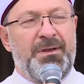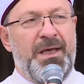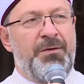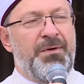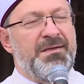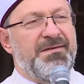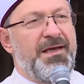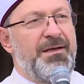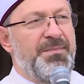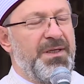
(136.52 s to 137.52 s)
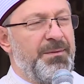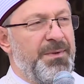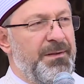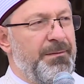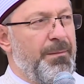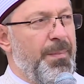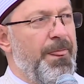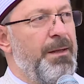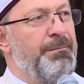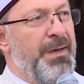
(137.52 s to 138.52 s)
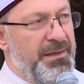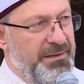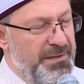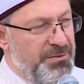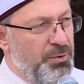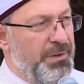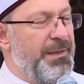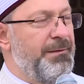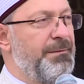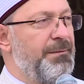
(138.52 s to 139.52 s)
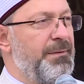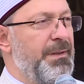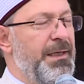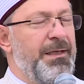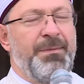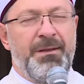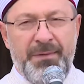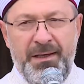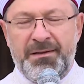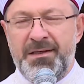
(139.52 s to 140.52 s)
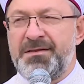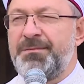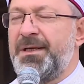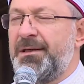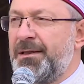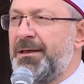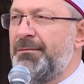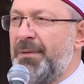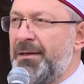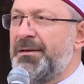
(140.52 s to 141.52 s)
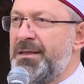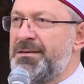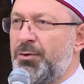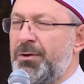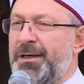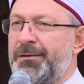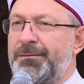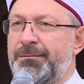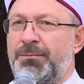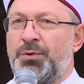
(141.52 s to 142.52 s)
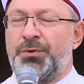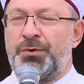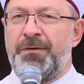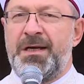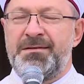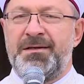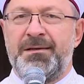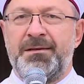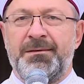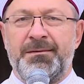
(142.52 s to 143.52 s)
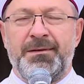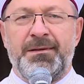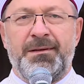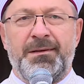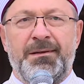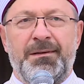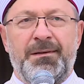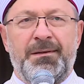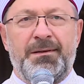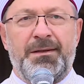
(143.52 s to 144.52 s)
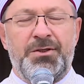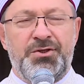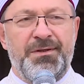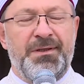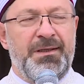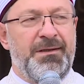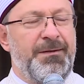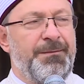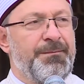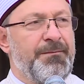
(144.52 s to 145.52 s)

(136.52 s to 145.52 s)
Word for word: evrensel bilimin merkezi olan, ilmin merkezi, bilginin merkezi olan bu üniversitenin içindeki